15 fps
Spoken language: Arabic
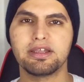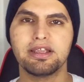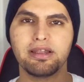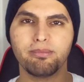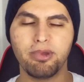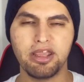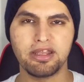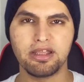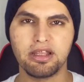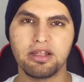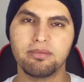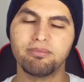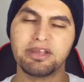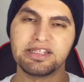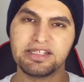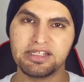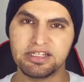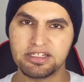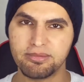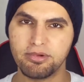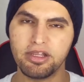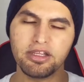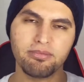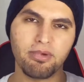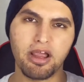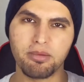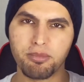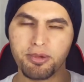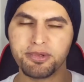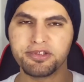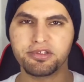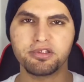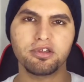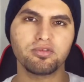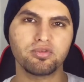المهنه المدينه تبعك مع البيبي ستر